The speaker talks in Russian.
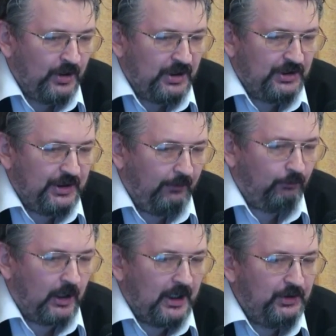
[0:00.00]

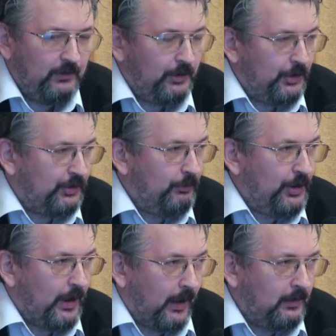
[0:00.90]
сев раннего
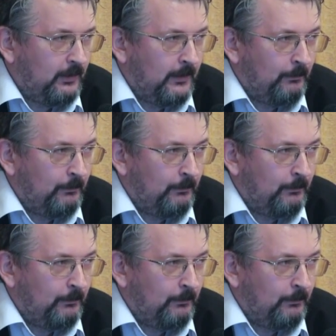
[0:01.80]
ячменя.